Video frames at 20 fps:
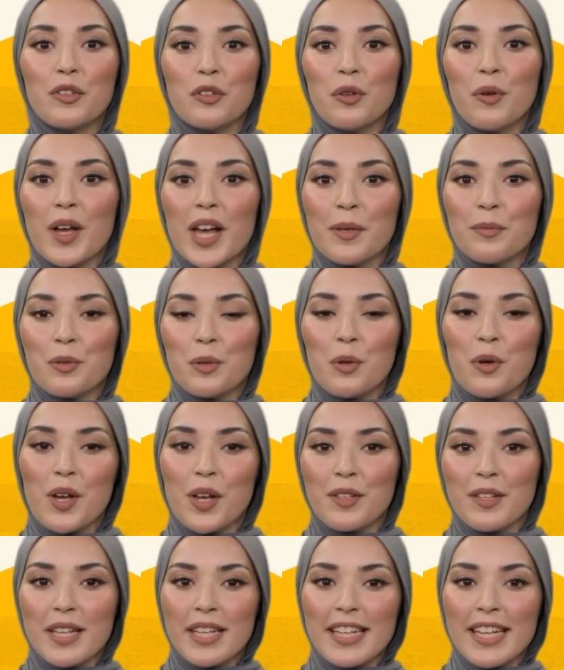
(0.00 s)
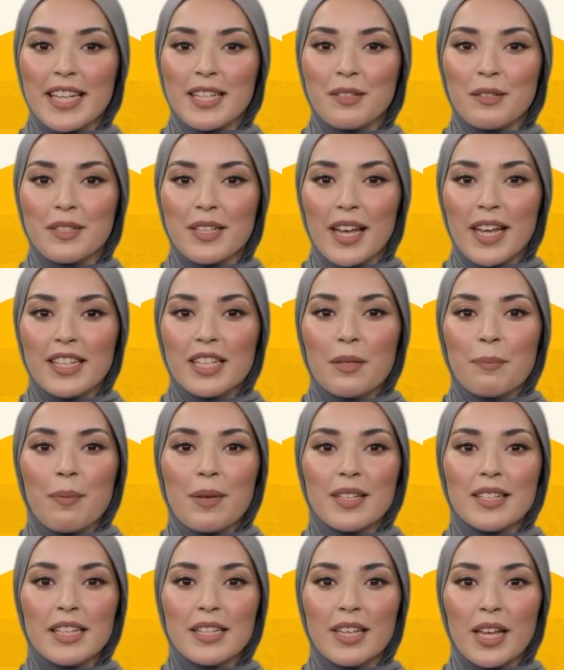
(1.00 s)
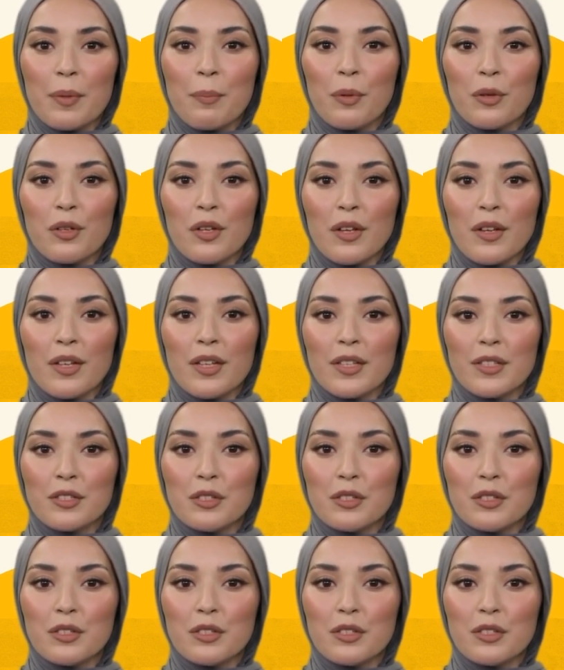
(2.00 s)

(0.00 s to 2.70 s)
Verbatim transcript: जो आपको हकीकी दुनिया के मंजरनामों पर